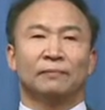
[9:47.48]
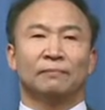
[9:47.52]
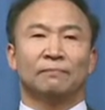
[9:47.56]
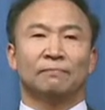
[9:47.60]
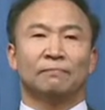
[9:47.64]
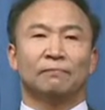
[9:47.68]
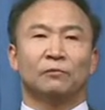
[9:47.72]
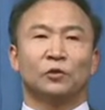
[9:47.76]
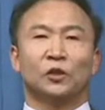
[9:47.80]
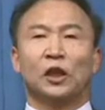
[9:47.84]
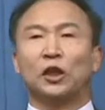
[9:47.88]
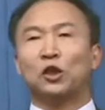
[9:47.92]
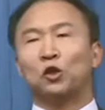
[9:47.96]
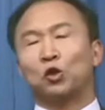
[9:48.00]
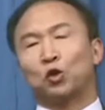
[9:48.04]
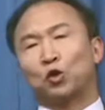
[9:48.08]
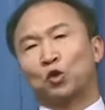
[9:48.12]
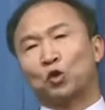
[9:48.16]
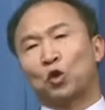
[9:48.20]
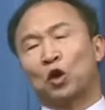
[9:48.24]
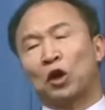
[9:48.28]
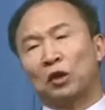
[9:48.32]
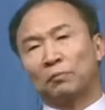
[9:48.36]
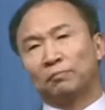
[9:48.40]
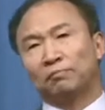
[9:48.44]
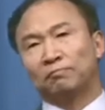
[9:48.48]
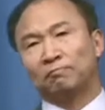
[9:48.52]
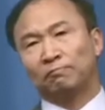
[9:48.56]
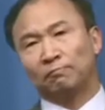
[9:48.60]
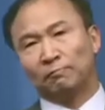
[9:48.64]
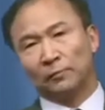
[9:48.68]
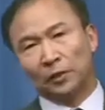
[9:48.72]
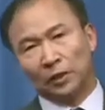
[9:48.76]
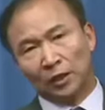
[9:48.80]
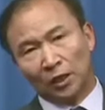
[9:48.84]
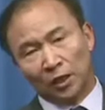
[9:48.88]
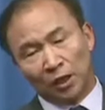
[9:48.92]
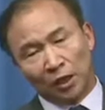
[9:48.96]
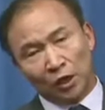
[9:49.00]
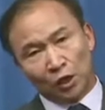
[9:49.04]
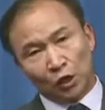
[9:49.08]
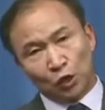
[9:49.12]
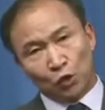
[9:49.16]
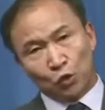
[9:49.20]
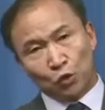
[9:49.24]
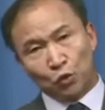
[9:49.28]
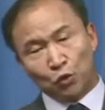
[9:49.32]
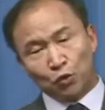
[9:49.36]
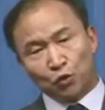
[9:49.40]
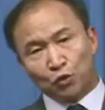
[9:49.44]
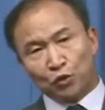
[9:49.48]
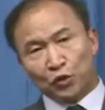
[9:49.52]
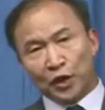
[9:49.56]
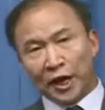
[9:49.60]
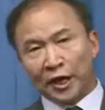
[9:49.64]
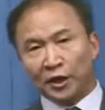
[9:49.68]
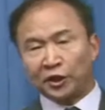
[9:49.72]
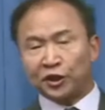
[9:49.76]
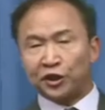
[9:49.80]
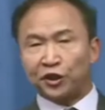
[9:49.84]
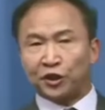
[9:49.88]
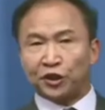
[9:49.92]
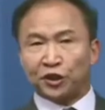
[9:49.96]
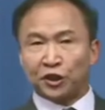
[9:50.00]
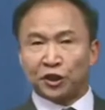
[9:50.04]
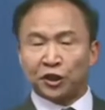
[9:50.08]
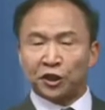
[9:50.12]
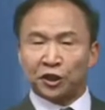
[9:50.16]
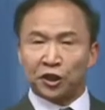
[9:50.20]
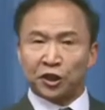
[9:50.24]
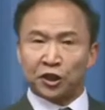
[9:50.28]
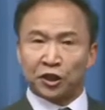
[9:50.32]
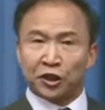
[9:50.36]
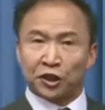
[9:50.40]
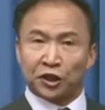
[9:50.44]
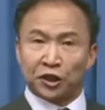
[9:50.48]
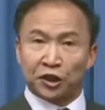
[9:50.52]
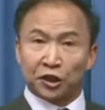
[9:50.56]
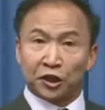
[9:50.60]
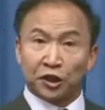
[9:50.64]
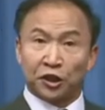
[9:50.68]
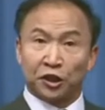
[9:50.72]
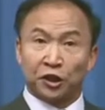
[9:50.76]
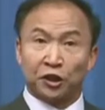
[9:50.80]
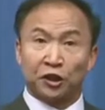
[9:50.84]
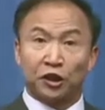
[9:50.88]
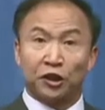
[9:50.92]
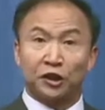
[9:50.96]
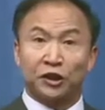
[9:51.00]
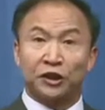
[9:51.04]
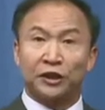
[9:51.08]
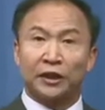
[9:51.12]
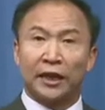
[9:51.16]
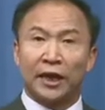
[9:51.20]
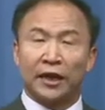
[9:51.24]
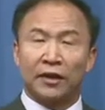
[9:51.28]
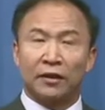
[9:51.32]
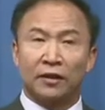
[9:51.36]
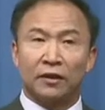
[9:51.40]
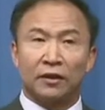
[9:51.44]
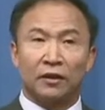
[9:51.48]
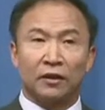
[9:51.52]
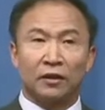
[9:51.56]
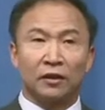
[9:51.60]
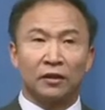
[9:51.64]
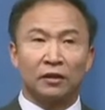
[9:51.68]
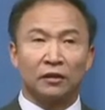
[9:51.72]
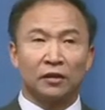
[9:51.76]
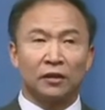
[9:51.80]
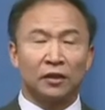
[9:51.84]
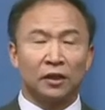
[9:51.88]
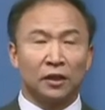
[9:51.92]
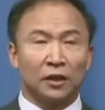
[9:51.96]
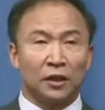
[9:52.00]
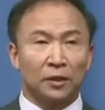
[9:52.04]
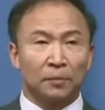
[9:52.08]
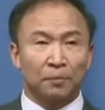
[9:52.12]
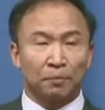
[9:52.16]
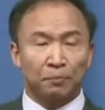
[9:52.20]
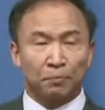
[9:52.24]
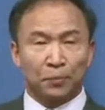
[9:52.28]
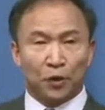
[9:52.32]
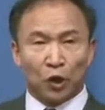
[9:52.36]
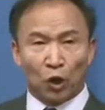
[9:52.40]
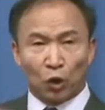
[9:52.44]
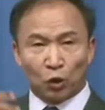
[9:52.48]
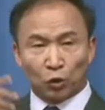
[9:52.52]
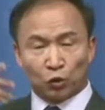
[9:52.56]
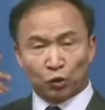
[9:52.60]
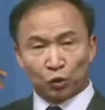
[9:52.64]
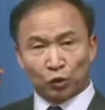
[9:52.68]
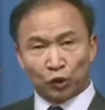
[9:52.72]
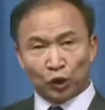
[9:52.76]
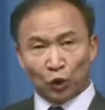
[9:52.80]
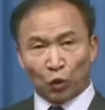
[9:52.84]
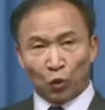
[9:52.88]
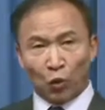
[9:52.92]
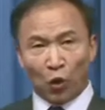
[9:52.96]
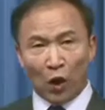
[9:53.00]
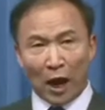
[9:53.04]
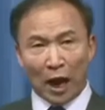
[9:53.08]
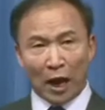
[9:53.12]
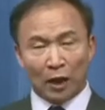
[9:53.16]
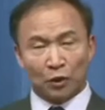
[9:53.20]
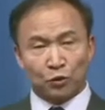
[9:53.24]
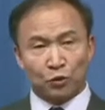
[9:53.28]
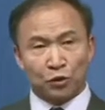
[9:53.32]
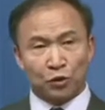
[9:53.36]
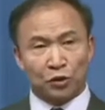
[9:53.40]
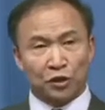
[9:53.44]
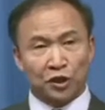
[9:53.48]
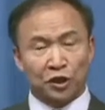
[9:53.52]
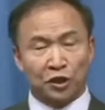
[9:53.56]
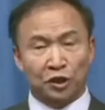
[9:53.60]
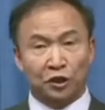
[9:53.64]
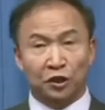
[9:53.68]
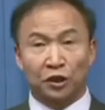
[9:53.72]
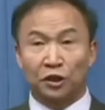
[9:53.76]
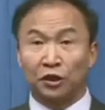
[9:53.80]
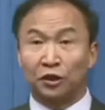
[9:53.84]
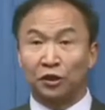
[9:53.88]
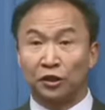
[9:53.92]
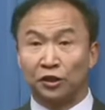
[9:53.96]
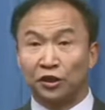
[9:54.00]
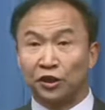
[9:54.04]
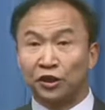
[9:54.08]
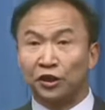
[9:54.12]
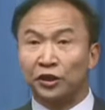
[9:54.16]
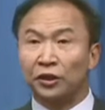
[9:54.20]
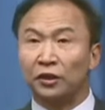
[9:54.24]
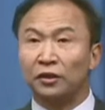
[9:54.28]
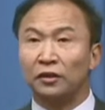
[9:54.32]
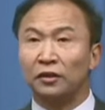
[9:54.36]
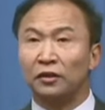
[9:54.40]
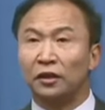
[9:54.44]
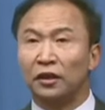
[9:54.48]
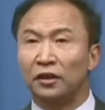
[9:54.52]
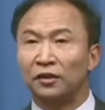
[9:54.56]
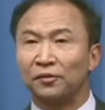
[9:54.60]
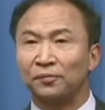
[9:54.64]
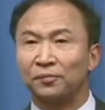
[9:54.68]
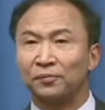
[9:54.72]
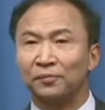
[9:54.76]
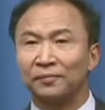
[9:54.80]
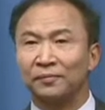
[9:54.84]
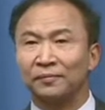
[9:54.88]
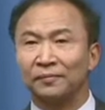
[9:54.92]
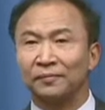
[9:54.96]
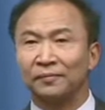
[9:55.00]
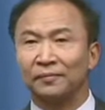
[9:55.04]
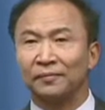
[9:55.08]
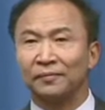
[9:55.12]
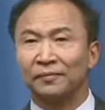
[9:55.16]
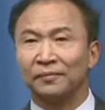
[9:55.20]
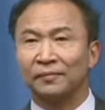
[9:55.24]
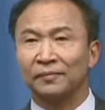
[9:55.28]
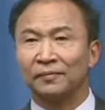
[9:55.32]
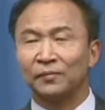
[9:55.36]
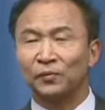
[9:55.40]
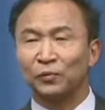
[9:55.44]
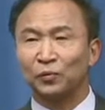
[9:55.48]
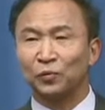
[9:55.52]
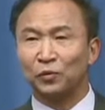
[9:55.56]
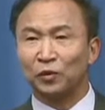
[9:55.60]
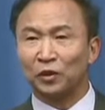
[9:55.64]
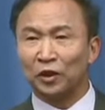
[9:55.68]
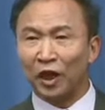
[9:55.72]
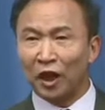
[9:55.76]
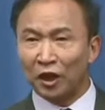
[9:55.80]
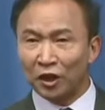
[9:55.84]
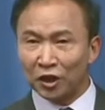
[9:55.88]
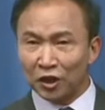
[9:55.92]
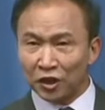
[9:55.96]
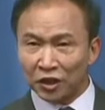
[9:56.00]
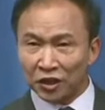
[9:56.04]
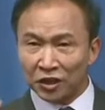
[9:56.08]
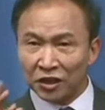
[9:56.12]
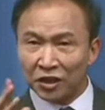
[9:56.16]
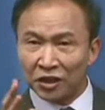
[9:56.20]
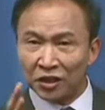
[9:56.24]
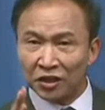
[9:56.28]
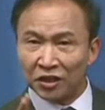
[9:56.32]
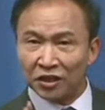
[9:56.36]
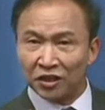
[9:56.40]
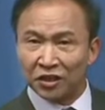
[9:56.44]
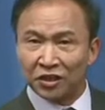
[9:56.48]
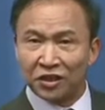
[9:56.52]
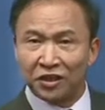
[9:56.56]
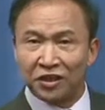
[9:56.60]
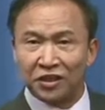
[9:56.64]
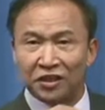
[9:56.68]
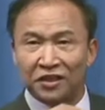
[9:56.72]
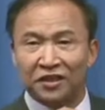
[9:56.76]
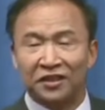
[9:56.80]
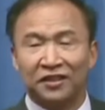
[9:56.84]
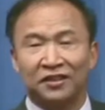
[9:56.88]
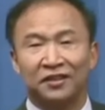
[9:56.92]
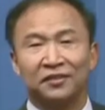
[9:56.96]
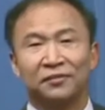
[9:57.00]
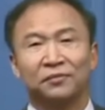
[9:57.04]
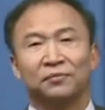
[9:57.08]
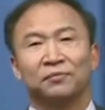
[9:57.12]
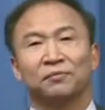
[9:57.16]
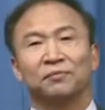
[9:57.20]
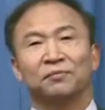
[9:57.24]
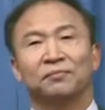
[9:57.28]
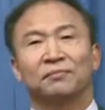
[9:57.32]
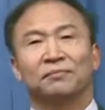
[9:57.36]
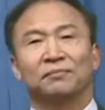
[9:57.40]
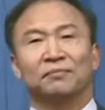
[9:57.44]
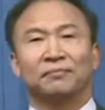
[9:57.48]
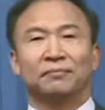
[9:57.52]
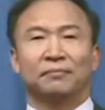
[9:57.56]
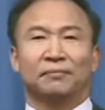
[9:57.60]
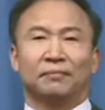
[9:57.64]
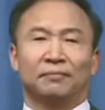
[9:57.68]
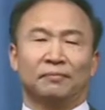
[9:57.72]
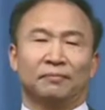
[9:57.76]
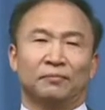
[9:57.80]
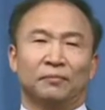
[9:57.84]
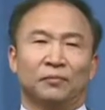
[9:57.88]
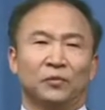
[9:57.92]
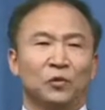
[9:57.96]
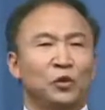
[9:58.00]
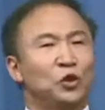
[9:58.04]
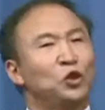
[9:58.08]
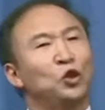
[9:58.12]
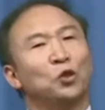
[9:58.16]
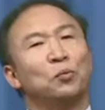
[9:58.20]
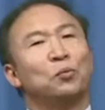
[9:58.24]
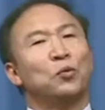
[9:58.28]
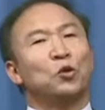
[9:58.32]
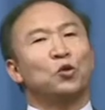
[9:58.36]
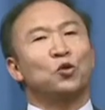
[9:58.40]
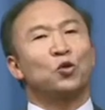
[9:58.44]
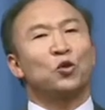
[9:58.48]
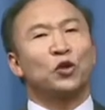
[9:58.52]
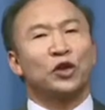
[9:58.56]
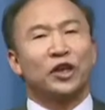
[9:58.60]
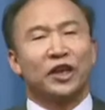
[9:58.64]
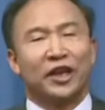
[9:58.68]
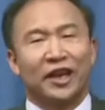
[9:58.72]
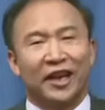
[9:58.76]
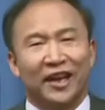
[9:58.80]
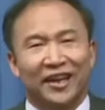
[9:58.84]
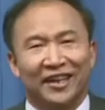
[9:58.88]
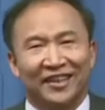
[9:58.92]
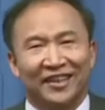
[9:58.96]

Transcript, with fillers: 这就是说，语言形式是可见的，表述的话语是可听的，但是意义就不容易了。